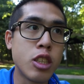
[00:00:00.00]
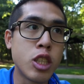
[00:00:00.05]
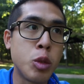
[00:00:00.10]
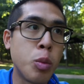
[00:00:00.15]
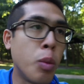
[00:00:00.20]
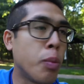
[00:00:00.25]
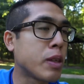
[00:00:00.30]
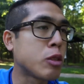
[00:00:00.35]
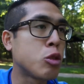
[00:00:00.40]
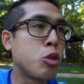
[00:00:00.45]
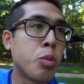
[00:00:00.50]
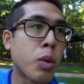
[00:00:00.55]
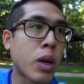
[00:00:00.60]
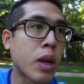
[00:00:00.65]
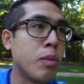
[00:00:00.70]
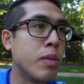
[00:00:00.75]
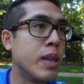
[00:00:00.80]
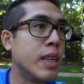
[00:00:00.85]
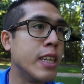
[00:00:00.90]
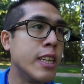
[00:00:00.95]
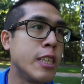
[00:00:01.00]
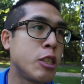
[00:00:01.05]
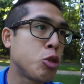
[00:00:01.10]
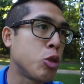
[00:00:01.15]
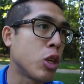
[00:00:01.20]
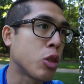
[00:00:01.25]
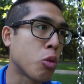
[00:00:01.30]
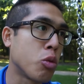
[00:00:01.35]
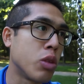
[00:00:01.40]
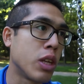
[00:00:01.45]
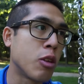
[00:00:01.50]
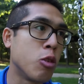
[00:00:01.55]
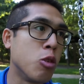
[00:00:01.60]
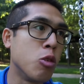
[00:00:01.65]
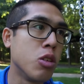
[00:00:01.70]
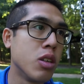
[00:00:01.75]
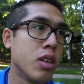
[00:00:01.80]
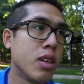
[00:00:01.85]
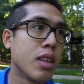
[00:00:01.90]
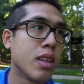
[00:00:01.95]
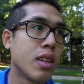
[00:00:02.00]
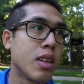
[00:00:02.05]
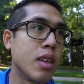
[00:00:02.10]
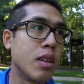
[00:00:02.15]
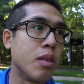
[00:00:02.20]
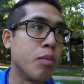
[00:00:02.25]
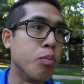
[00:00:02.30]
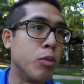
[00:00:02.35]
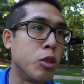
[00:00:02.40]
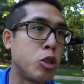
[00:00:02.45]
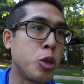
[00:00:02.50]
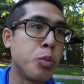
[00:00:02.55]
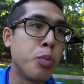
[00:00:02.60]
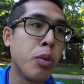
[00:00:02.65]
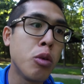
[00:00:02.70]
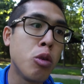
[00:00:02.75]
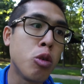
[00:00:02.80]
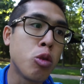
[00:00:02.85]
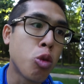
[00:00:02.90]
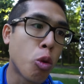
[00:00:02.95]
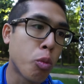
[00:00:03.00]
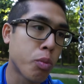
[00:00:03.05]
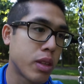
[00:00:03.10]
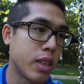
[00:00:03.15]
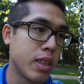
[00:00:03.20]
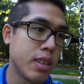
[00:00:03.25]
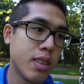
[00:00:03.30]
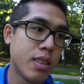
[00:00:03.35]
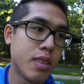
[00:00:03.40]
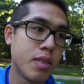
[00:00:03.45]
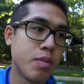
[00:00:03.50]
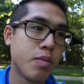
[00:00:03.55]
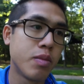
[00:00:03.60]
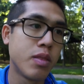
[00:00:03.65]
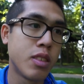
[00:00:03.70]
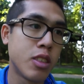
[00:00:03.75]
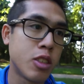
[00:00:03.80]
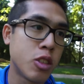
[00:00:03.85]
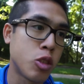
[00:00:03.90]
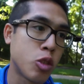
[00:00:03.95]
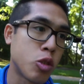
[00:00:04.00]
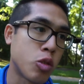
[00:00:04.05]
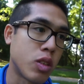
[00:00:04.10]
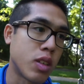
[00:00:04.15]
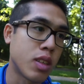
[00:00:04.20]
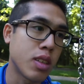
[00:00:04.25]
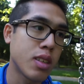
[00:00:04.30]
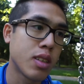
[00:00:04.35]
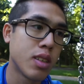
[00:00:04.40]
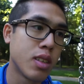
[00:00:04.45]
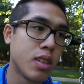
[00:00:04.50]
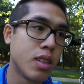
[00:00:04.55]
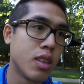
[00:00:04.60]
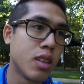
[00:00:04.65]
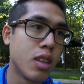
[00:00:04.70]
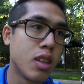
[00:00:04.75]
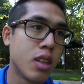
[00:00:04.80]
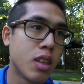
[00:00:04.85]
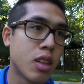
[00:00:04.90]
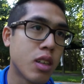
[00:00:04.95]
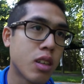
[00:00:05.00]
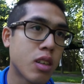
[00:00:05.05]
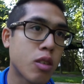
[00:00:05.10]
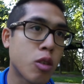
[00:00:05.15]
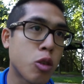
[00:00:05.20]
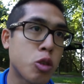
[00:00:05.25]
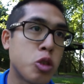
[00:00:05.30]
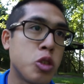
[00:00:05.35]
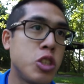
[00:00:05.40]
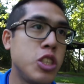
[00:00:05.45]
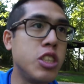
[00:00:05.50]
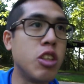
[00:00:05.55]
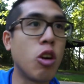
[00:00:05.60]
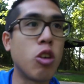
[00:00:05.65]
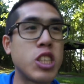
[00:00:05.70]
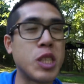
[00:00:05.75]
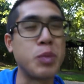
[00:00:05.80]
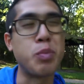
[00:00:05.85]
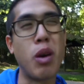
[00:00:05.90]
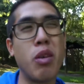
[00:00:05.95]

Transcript: Tu peux pas supprimer, tuer ton ego, mais tu peux le dompter. Tu vois. Quand tu dis non, j'ai